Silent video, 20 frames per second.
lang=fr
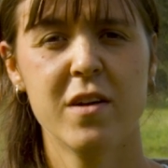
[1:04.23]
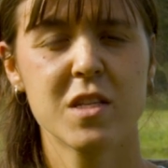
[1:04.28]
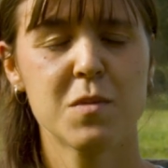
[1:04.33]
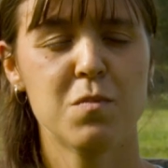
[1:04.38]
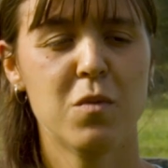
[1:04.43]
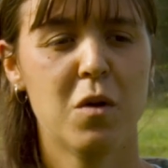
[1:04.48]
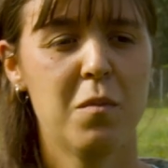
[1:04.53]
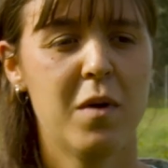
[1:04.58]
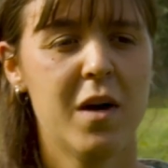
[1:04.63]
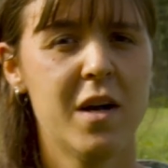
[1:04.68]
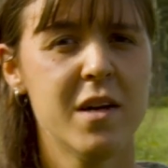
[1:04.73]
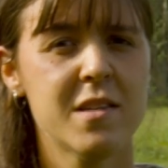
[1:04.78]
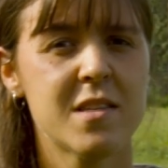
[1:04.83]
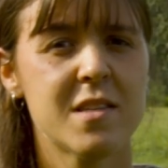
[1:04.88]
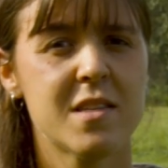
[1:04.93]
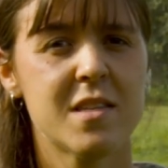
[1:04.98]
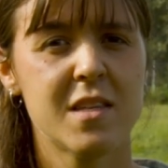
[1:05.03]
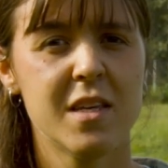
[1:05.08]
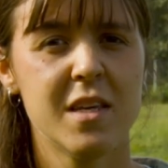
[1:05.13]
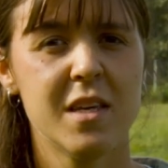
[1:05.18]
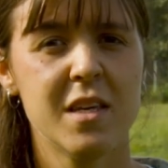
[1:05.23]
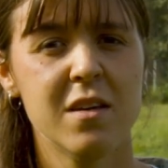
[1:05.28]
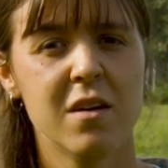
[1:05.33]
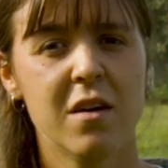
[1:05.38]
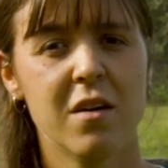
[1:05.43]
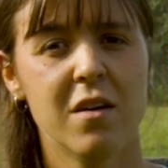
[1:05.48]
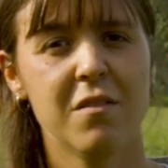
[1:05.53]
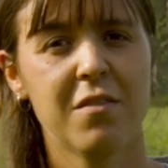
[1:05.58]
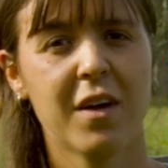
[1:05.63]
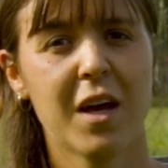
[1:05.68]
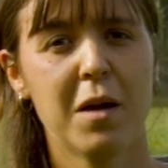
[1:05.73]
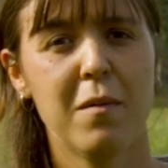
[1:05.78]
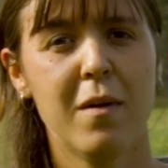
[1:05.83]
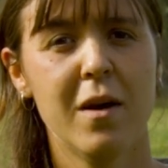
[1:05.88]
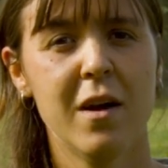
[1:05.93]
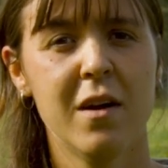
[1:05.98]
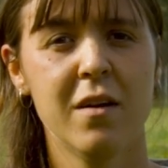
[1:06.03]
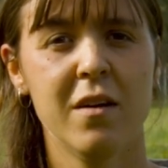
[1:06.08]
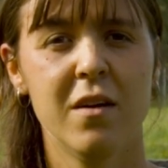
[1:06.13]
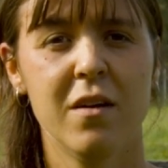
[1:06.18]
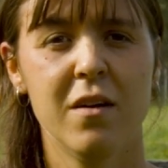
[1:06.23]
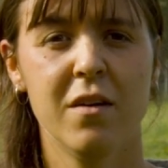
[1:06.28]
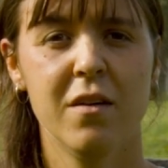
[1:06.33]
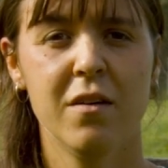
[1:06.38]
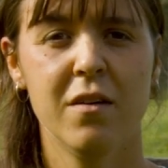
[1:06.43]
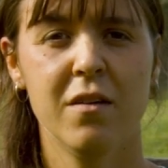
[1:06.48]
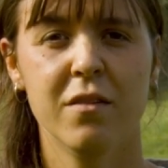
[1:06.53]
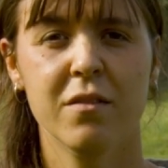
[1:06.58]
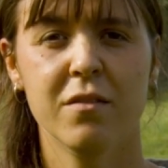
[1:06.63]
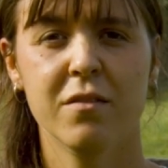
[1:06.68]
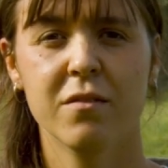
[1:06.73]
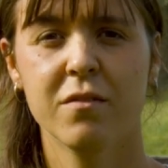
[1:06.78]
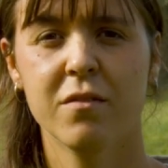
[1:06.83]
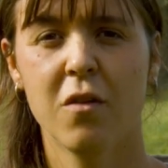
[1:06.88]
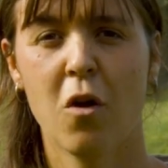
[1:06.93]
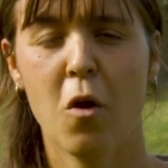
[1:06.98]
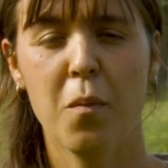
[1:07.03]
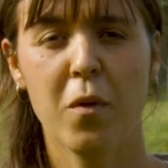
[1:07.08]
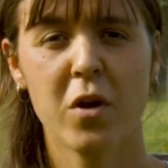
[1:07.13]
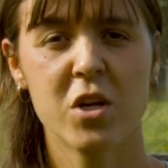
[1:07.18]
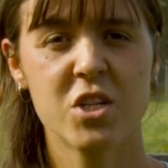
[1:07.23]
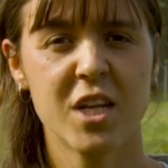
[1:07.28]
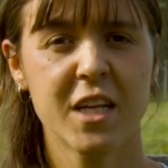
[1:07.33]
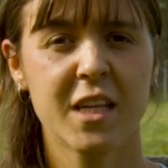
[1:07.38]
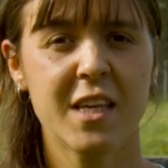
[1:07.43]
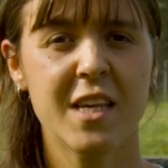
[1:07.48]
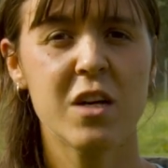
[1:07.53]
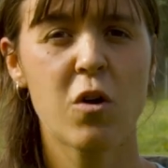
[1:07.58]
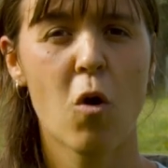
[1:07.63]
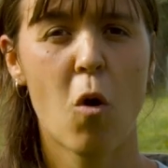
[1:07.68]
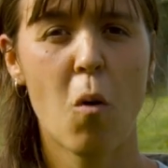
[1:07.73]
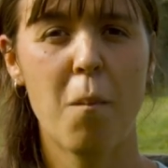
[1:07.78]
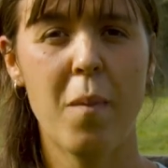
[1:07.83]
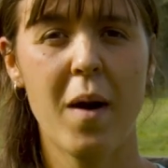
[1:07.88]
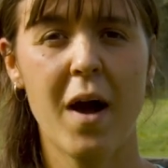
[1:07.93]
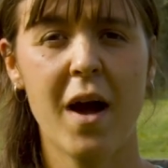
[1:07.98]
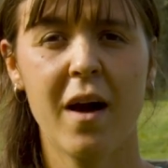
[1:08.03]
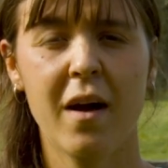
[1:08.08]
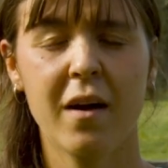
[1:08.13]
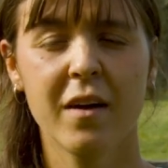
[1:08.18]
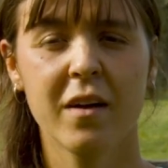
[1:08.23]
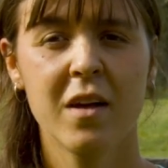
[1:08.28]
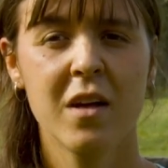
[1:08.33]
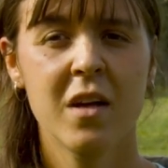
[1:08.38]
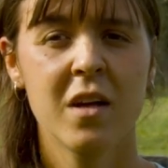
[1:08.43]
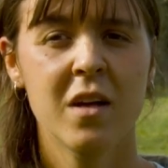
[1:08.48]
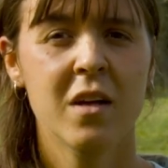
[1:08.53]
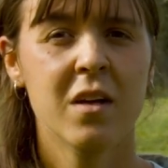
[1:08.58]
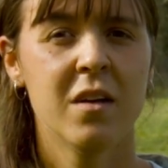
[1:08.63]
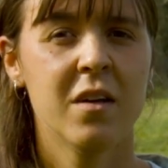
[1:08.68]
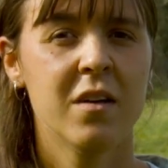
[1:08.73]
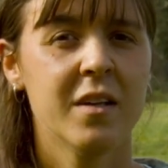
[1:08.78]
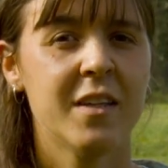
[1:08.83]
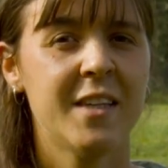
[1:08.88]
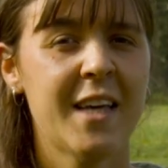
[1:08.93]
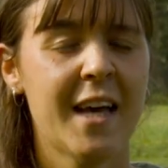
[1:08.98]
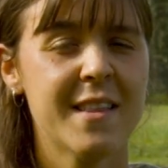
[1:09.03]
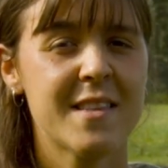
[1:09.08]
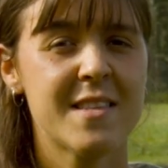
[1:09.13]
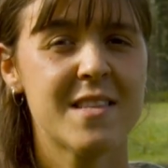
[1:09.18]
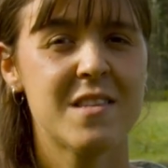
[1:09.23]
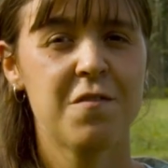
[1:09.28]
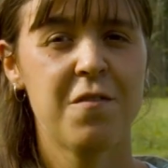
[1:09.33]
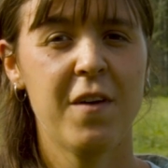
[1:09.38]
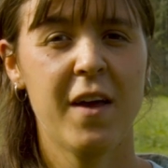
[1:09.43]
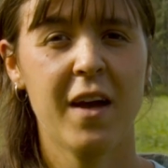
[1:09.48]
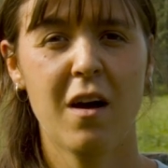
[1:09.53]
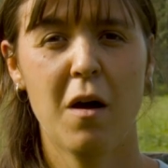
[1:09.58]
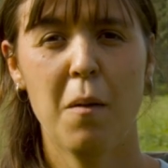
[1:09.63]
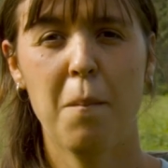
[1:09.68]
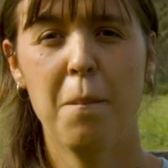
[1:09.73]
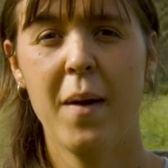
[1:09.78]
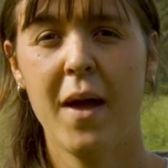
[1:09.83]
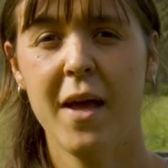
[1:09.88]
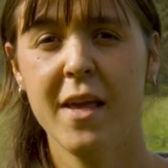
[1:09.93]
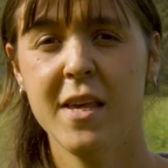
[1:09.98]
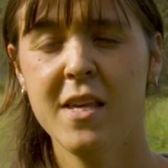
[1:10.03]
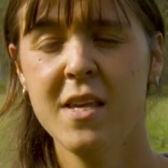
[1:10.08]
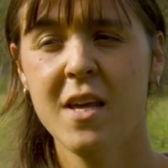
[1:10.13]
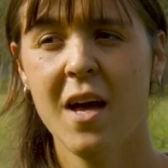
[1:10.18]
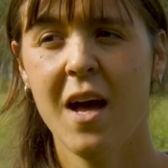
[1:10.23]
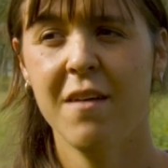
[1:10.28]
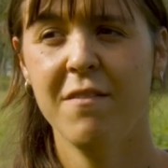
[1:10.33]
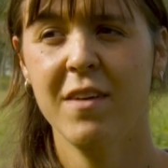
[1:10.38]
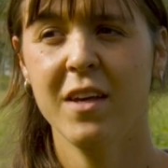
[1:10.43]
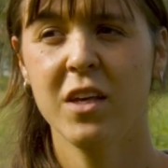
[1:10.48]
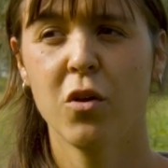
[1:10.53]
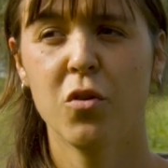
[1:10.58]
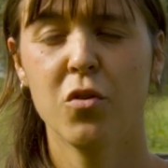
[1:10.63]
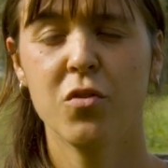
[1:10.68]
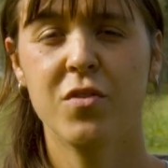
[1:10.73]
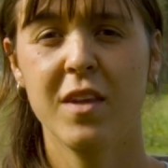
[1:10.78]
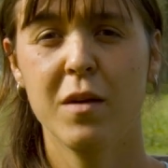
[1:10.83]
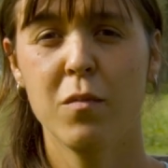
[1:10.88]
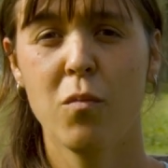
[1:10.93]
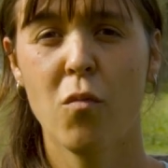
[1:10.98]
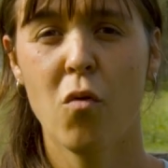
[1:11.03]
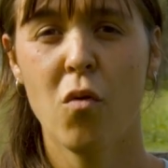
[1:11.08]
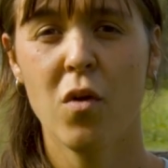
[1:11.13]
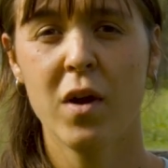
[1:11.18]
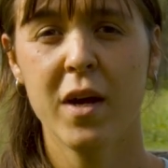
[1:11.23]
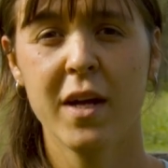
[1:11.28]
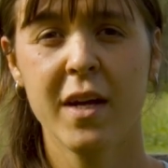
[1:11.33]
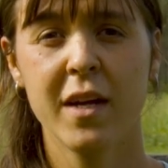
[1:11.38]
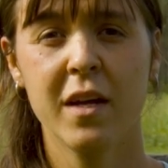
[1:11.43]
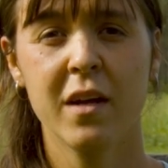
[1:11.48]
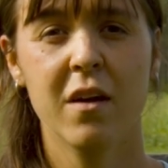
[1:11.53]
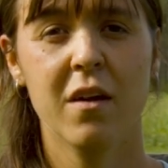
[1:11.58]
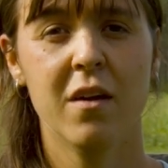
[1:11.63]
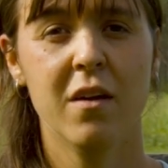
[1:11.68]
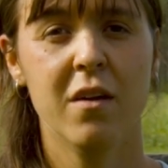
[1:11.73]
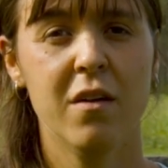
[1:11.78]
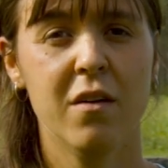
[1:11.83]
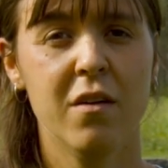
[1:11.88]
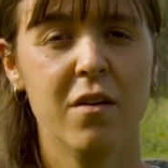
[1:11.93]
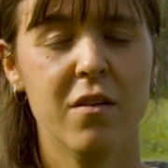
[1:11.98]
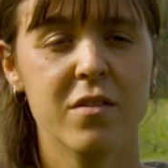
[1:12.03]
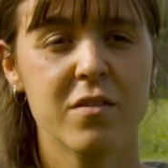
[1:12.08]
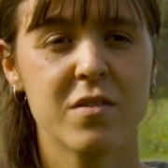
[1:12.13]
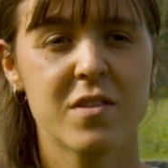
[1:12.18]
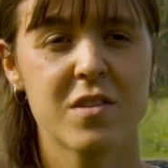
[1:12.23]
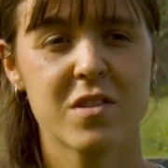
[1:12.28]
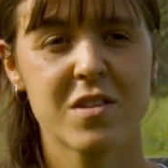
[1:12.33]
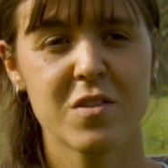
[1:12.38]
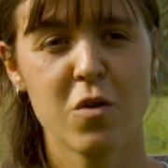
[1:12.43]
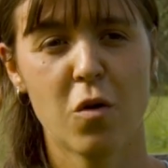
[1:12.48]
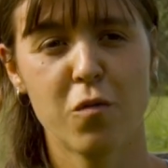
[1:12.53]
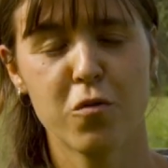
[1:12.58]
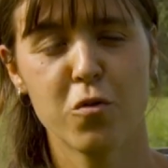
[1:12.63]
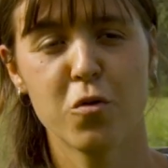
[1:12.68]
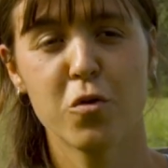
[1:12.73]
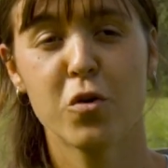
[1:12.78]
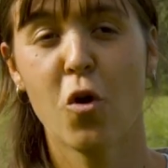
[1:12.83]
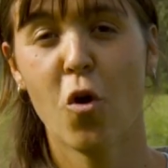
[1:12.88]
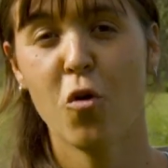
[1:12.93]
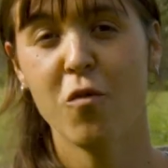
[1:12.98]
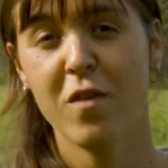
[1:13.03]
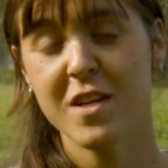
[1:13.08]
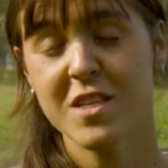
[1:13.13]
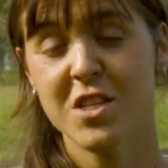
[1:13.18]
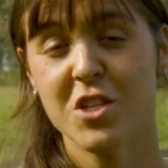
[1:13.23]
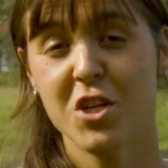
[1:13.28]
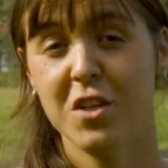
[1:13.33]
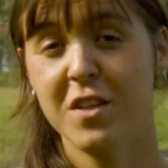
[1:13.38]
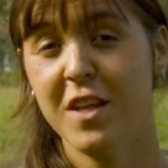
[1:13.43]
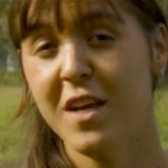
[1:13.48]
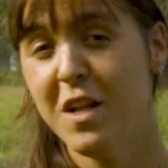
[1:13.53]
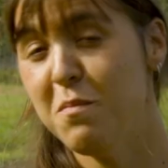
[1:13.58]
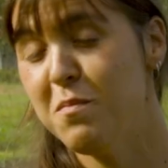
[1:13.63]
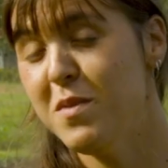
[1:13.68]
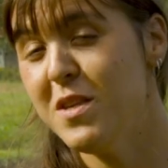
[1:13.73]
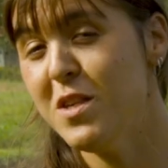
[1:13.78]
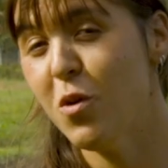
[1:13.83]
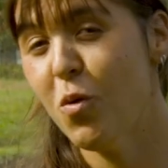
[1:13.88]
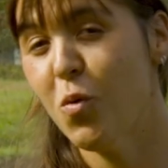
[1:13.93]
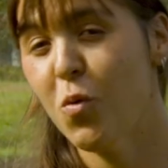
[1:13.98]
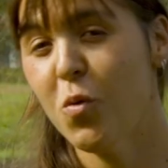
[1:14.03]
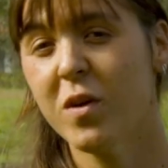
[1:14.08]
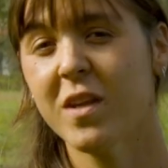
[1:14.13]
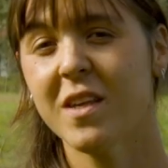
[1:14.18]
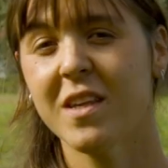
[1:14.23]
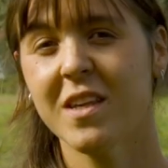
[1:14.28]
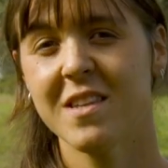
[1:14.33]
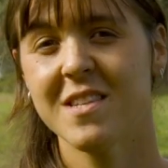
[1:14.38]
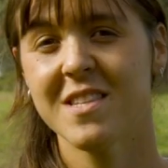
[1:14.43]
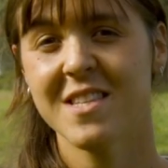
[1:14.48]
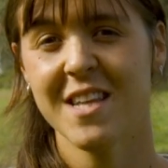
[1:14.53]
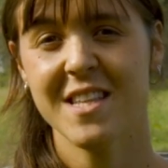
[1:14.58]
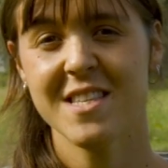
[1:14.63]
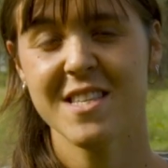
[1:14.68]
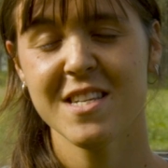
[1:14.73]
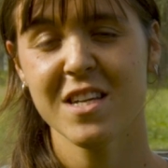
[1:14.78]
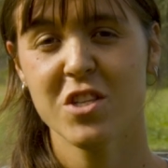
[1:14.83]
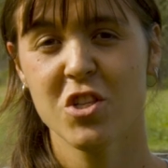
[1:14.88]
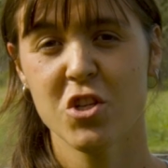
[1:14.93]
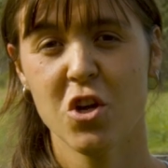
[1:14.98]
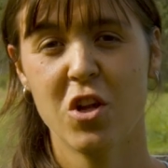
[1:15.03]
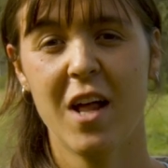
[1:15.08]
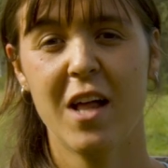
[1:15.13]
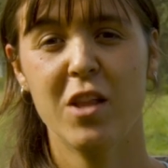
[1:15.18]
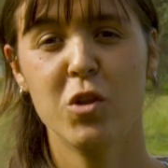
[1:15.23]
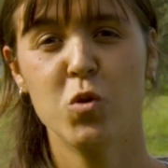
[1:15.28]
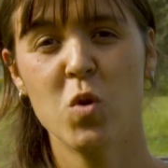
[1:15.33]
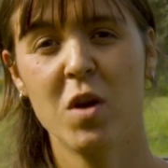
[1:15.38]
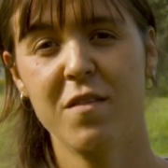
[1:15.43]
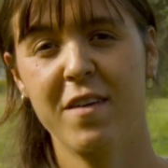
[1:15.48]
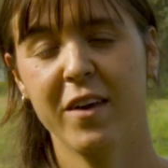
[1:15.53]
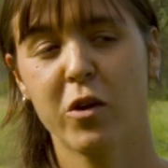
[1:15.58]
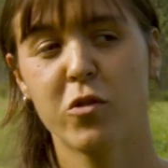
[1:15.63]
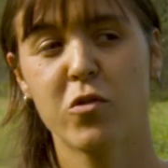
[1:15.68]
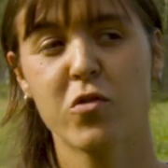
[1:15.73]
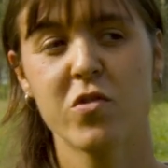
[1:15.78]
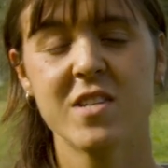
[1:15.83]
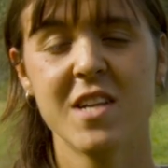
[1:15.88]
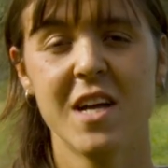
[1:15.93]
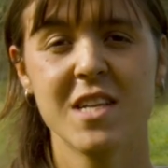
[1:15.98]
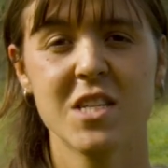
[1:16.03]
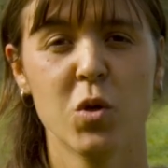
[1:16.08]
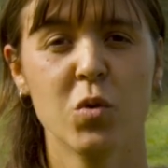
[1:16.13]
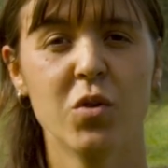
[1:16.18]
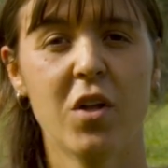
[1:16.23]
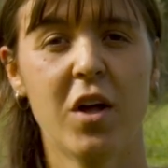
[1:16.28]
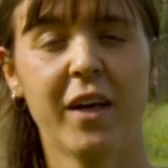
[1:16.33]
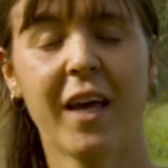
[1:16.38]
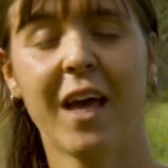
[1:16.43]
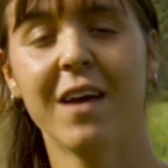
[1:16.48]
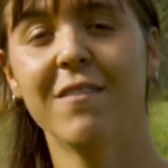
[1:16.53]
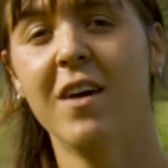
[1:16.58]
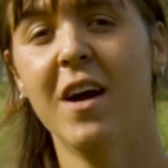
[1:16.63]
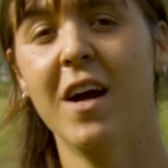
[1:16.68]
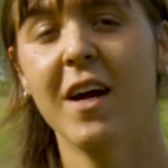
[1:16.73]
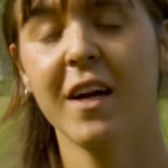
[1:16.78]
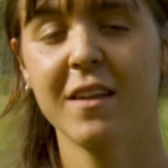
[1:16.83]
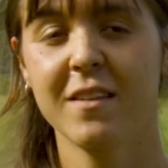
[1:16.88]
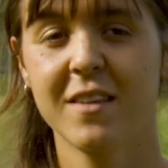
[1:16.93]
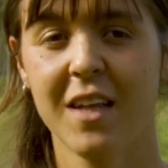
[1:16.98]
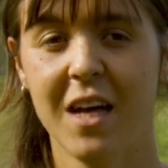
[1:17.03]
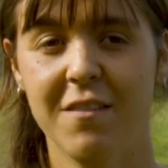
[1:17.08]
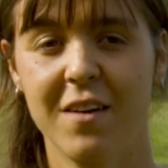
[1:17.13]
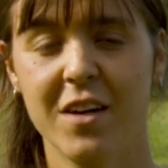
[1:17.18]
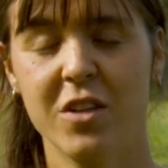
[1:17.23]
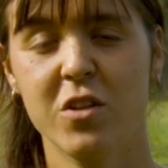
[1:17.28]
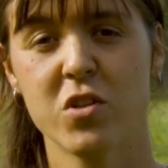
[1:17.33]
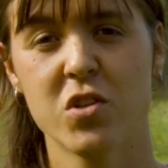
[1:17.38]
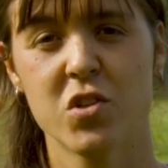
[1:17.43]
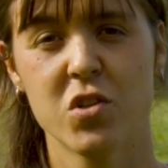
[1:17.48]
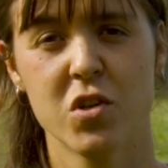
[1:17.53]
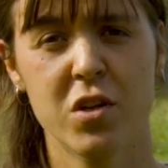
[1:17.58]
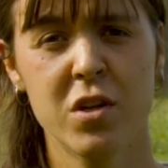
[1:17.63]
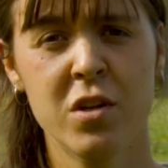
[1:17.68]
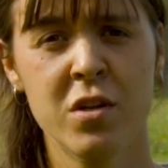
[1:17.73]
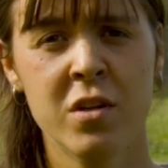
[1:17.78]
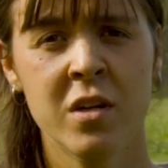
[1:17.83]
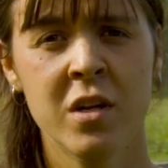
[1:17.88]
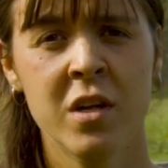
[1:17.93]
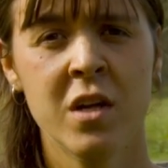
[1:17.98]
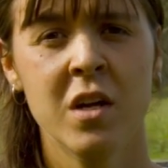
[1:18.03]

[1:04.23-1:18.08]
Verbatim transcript: en ce moment, c'est euh, vraiment euh, un projet qui compare quatre différents pays avec un témoin, euh, si on veut, conventionnel bio, c'est-à-dire sol à nu avec utilisation d'engrais verts et de travail de sol.